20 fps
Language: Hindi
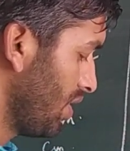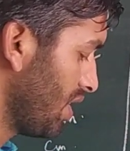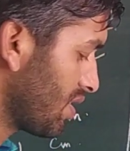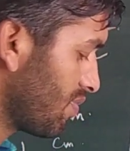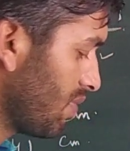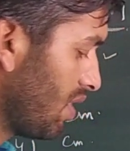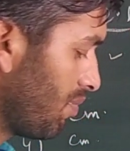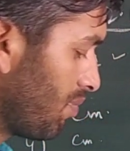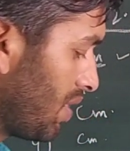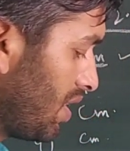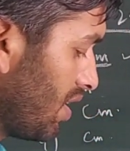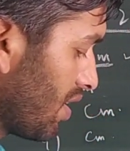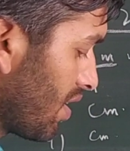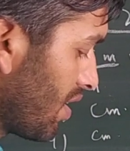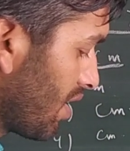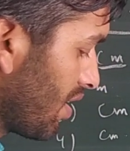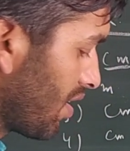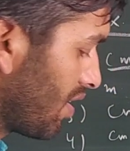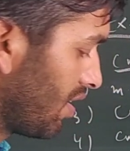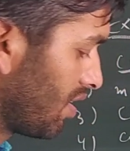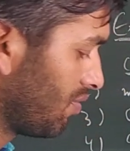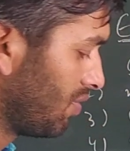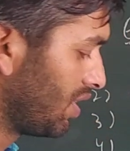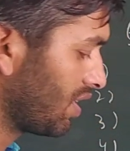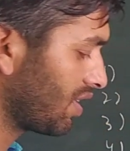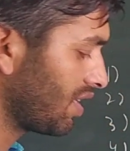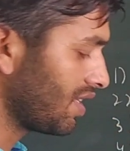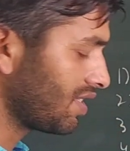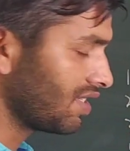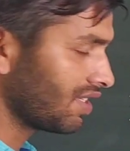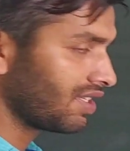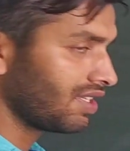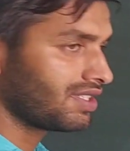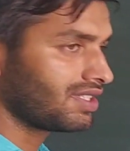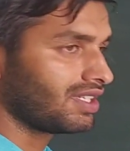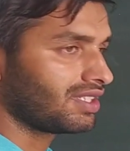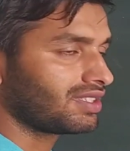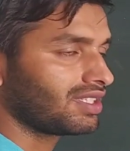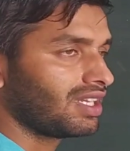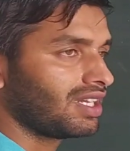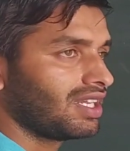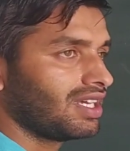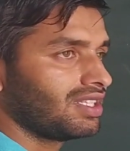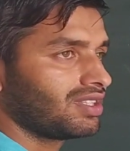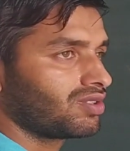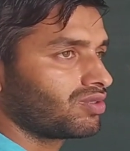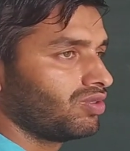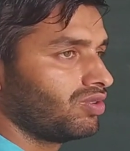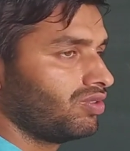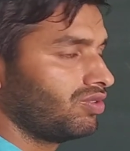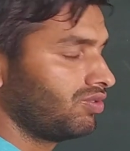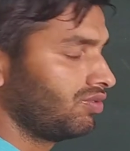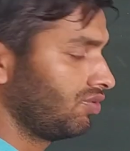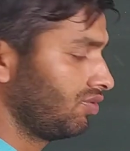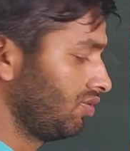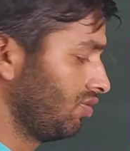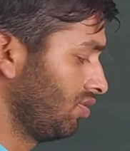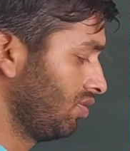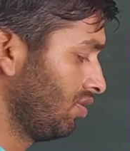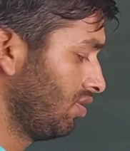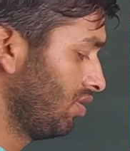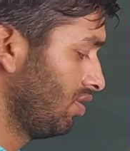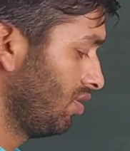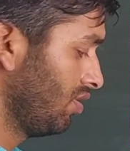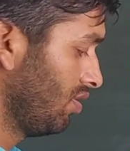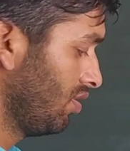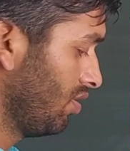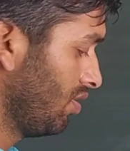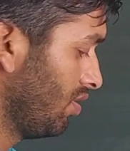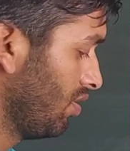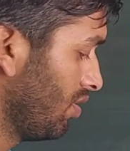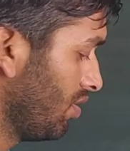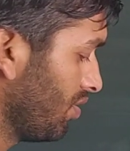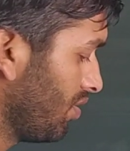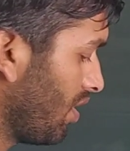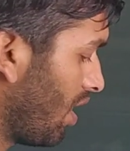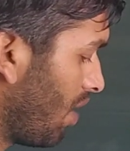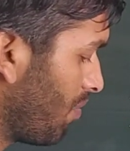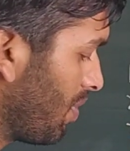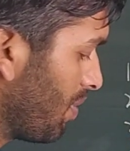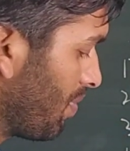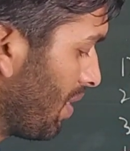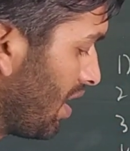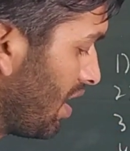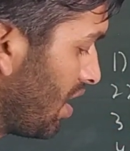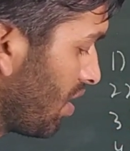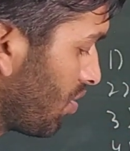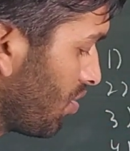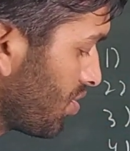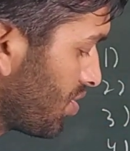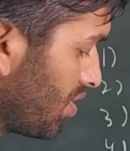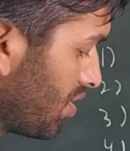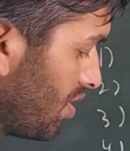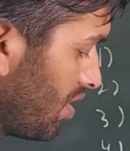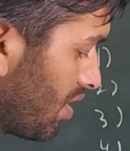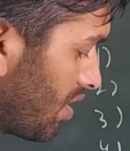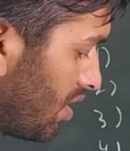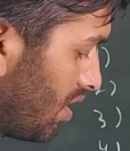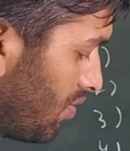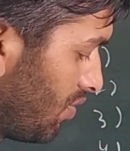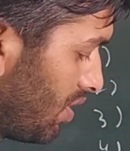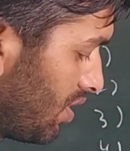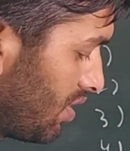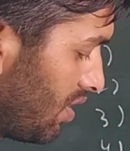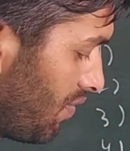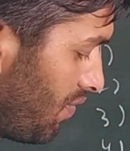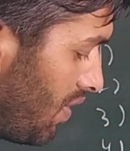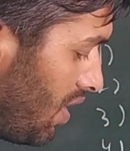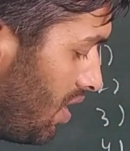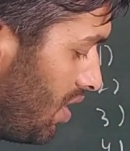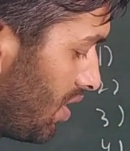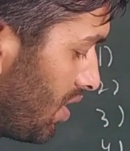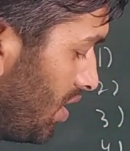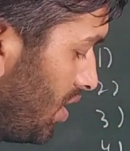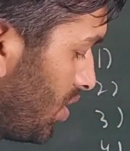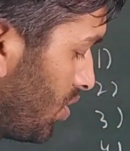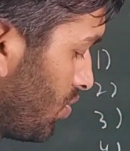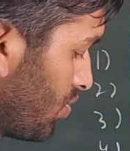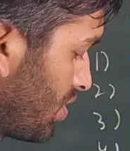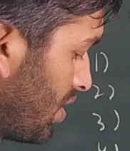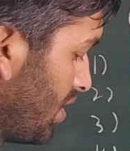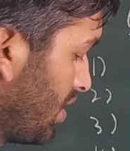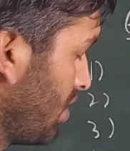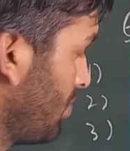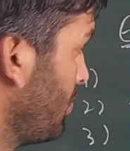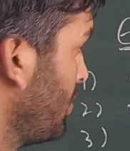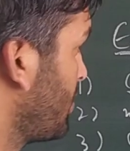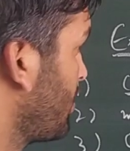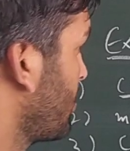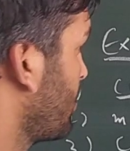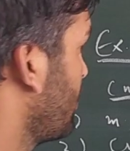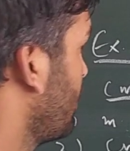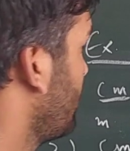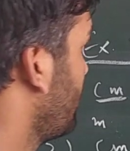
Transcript: इसमें हम पढ़ेंगे कि कन्वर्ट कैसे किया जाता है लेंथ को यहाँ पे पहला क्वेश्चन है कन्वर्ट द फॉलिंग इनटू सेंटीमीटर